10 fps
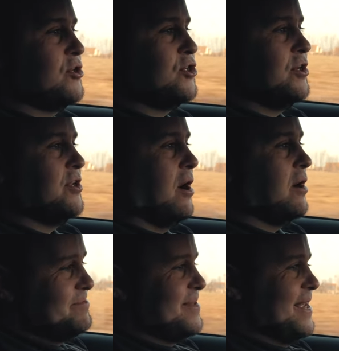einen schönen Tag.
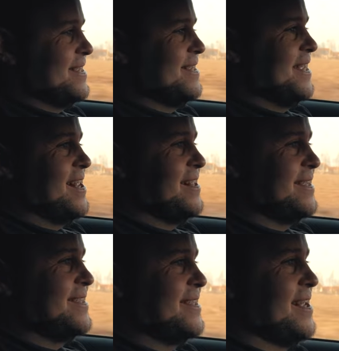Das ist halt
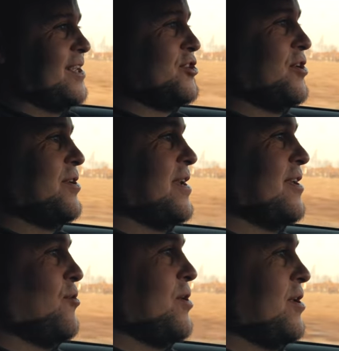das, ist halt das
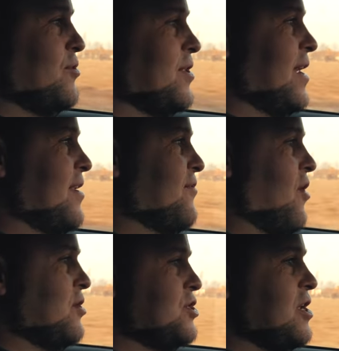Schöne, ohne dort eine
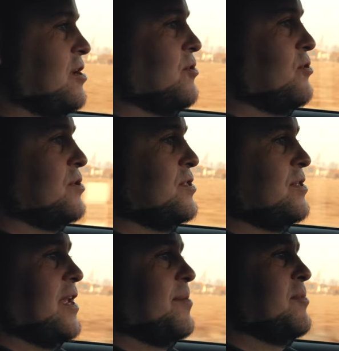Fahrgestellnummer
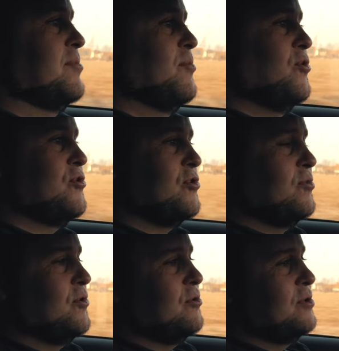durchzugeben mit
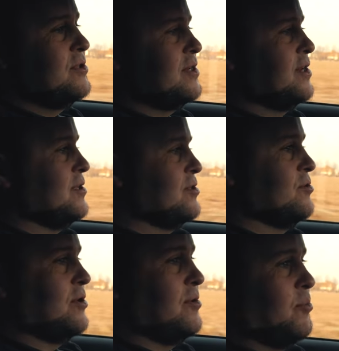Motornummer und, äh,
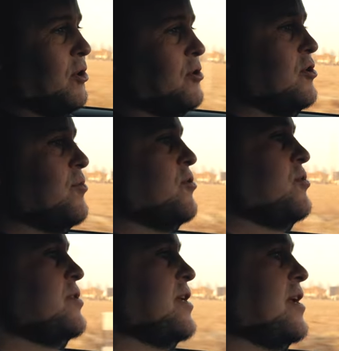oder Blocknummer
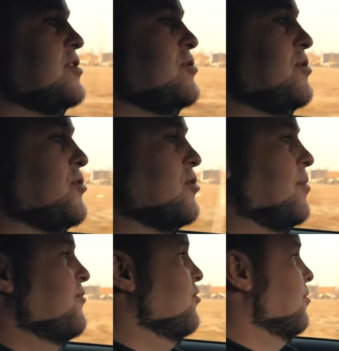und äh,
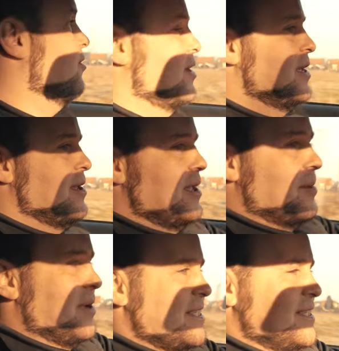Zylinderkopfnummer, ja.
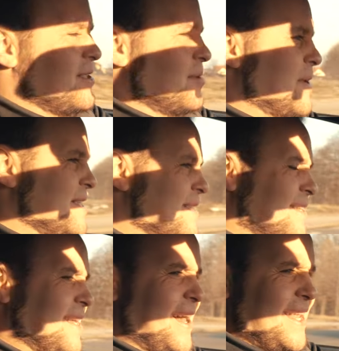passiert, dort, passiert
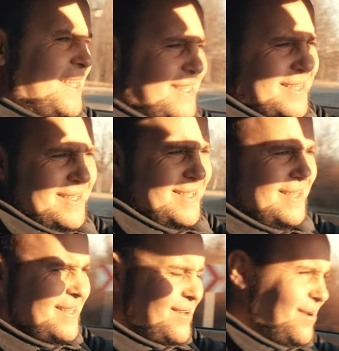dort gar nichts. Okay.
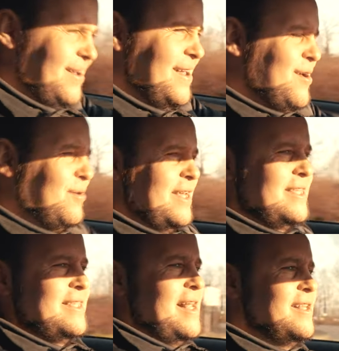Na? Und das
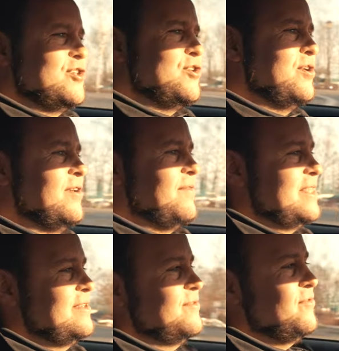ist halt das Schöne,
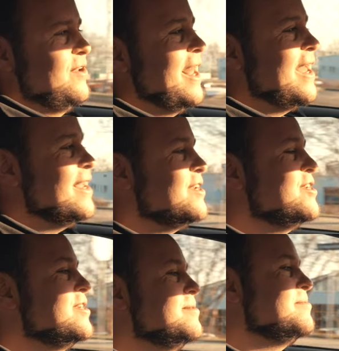was vielleicht